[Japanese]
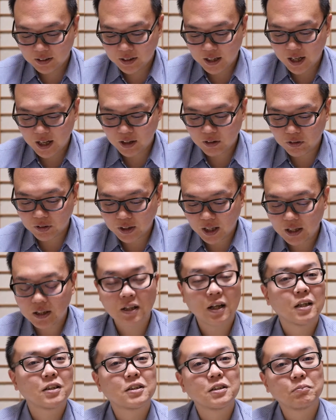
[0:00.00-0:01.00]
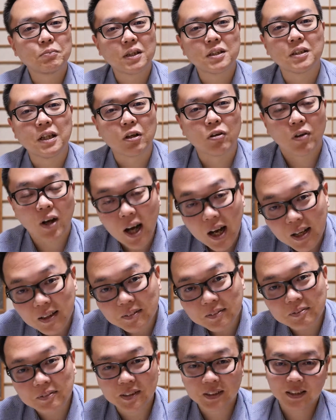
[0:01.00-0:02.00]
えー、と3月末なの
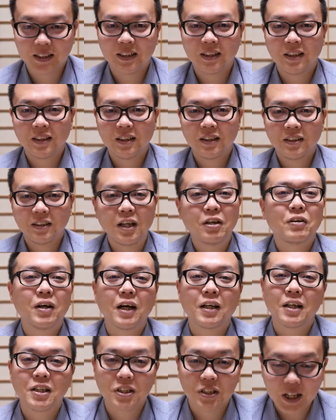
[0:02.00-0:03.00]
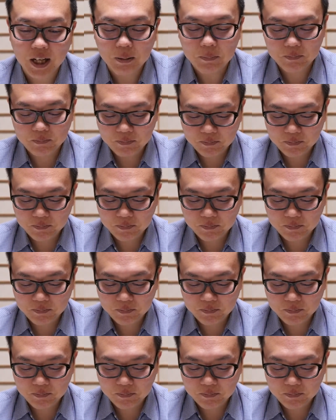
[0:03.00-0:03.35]
かっていう話ね